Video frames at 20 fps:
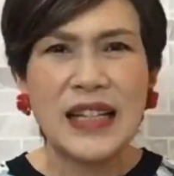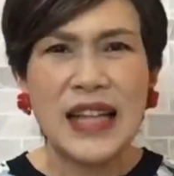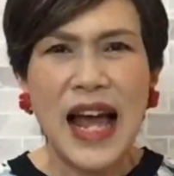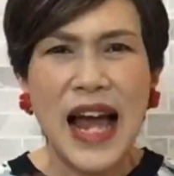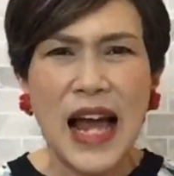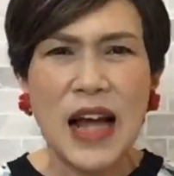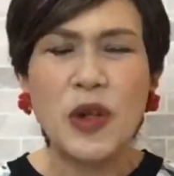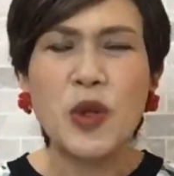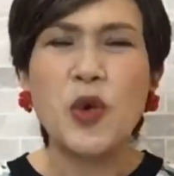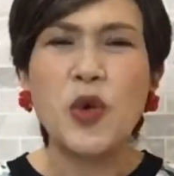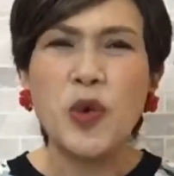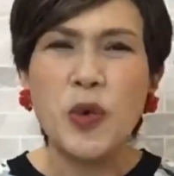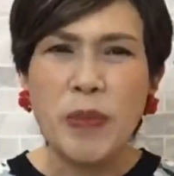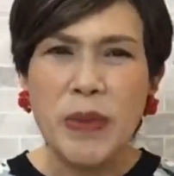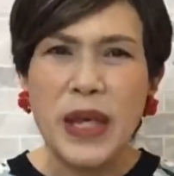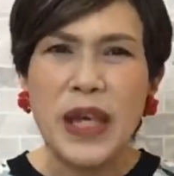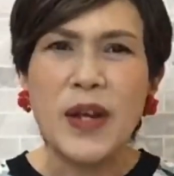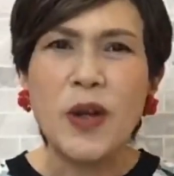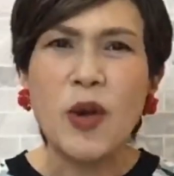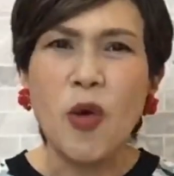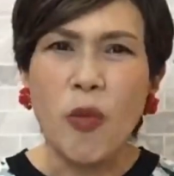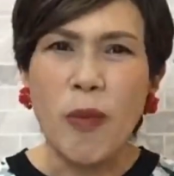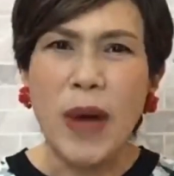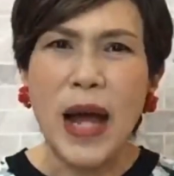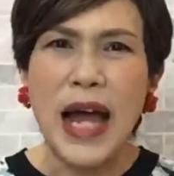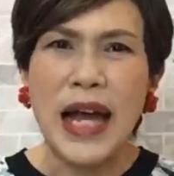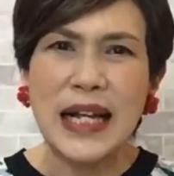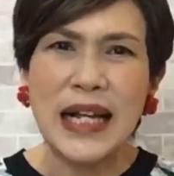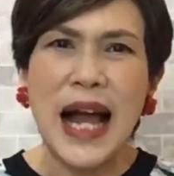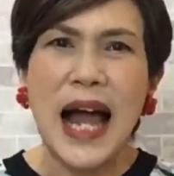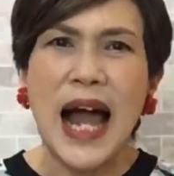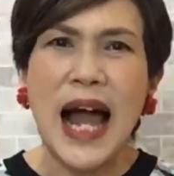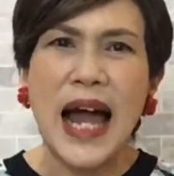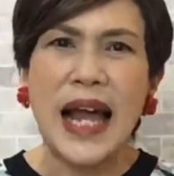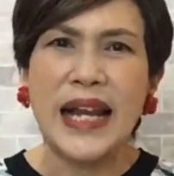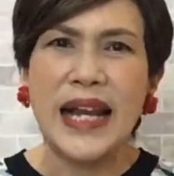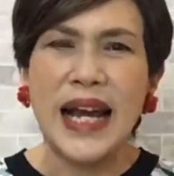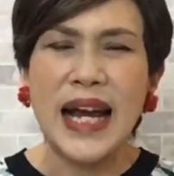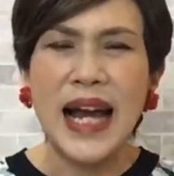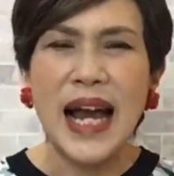ถ้าคุณมีกลุ่มอาการ
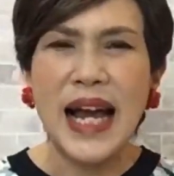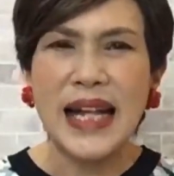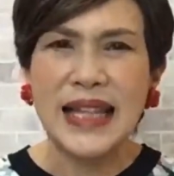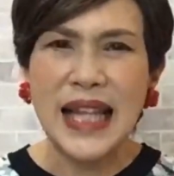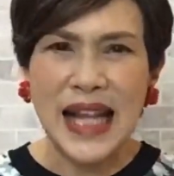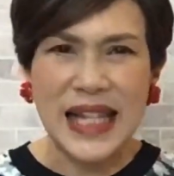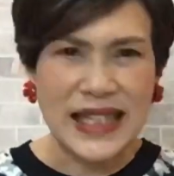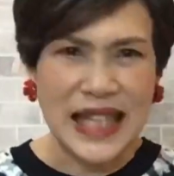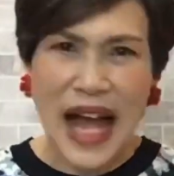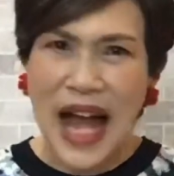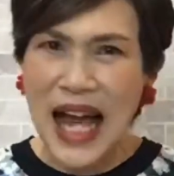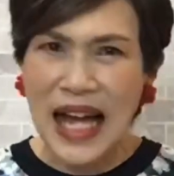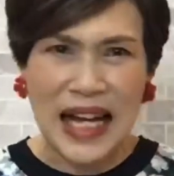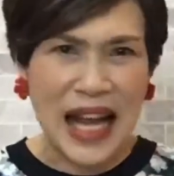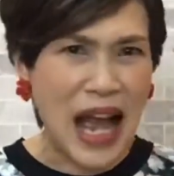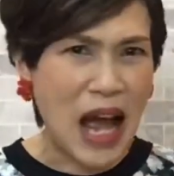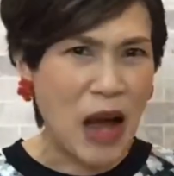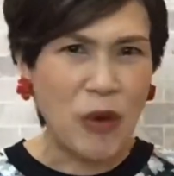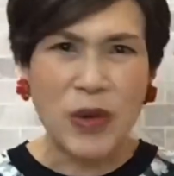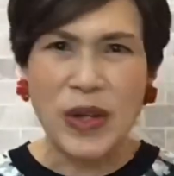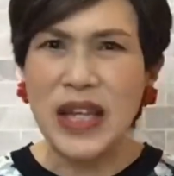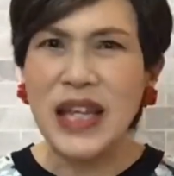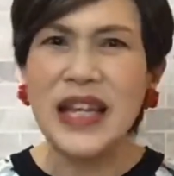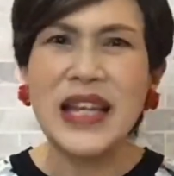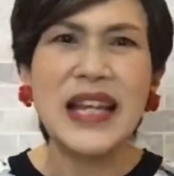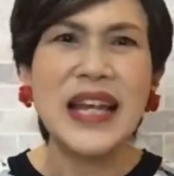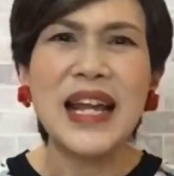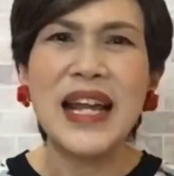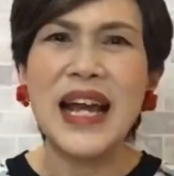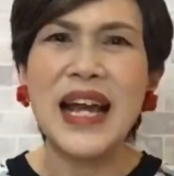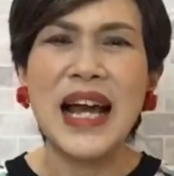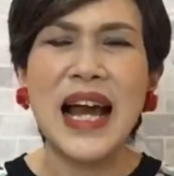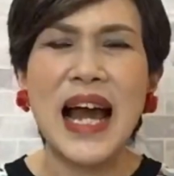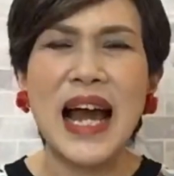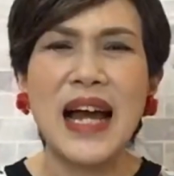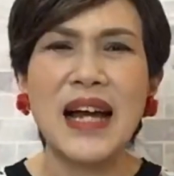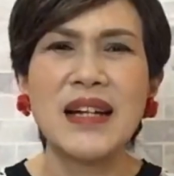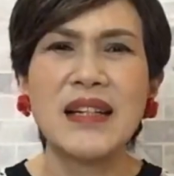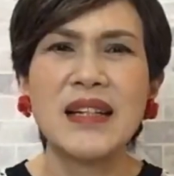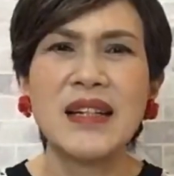นะคะต่างๆเหล่านี้เนี่ยนะคะ